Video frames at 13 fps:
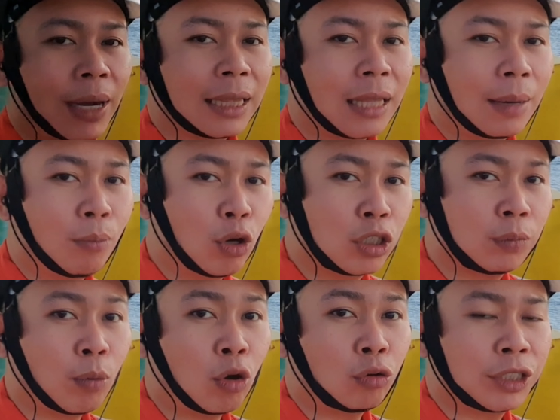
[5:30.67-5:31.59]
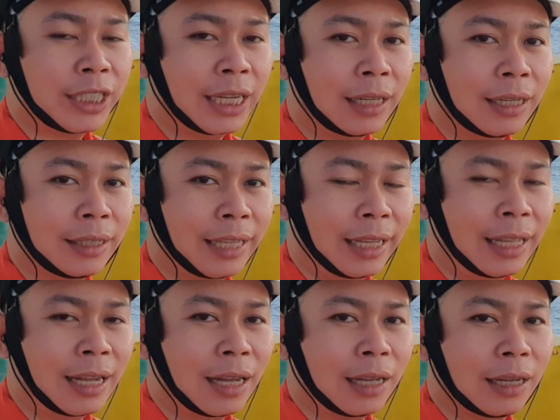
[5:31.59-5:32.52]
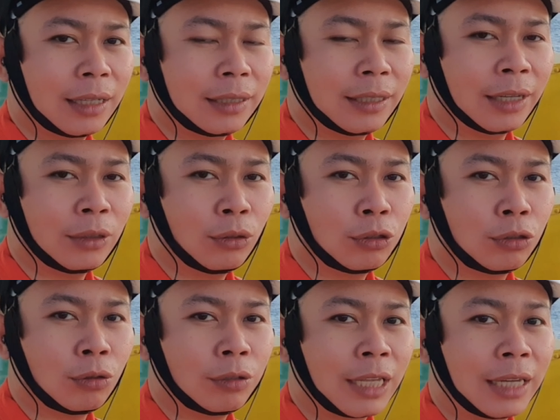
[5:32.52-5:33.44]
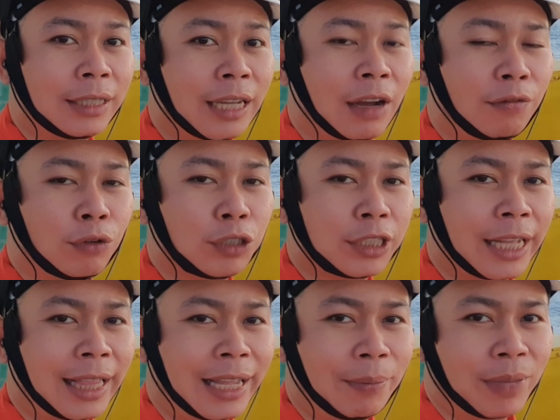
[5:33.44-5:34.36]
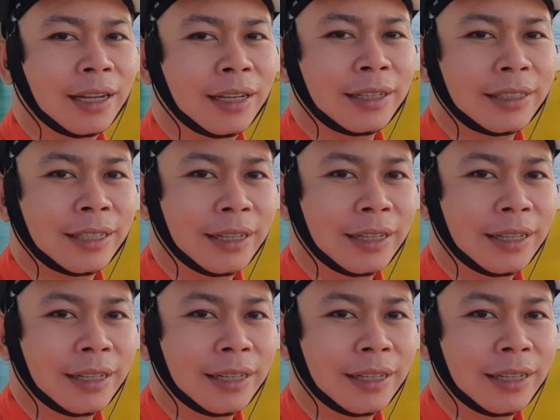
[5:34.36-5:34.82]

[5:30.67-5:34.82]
Selatan Bosporus yang ketiga yaitu Sultan Yavuz Selim ya.